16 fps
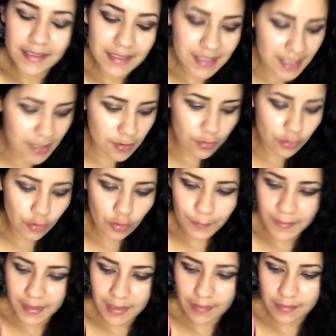quiero
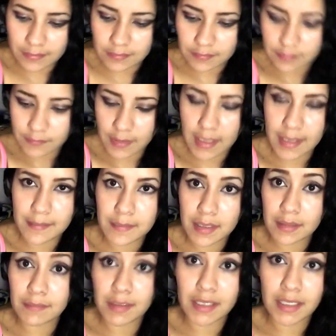comer bien,
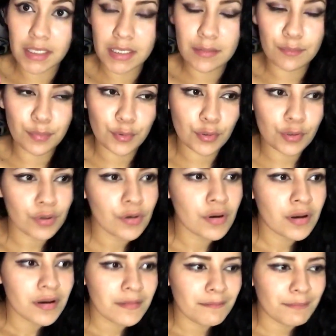bien, bien limpio
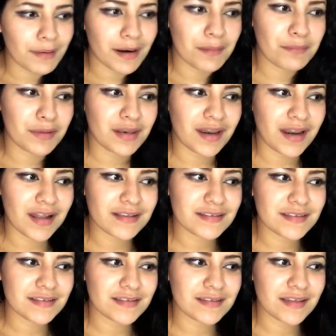para mirar
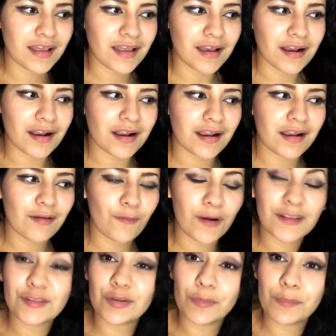hasta
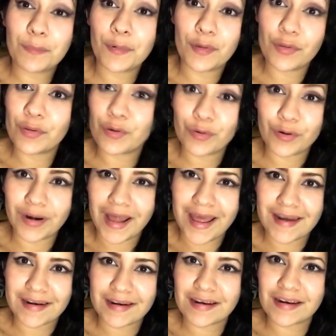cuánto puedo
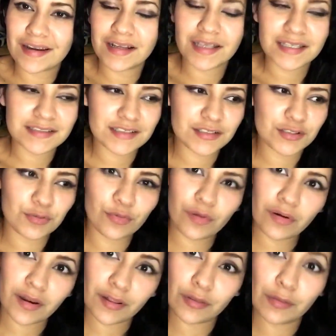lograr. Este es un
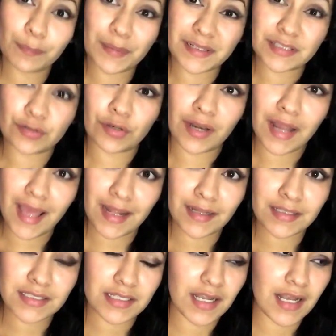reto personal,
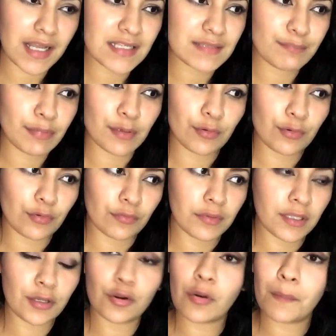chicas, pero
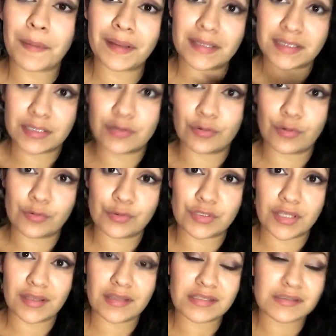quiero compartírselo con
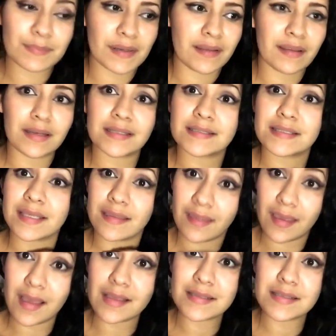ustedes para darles
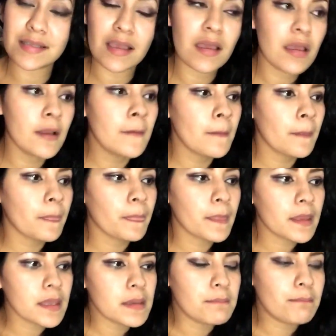ideas
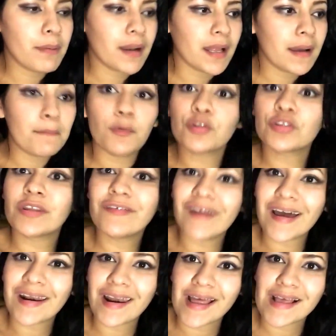y para
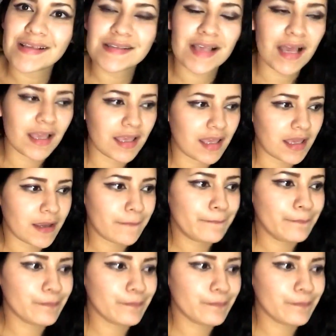motivarlas a que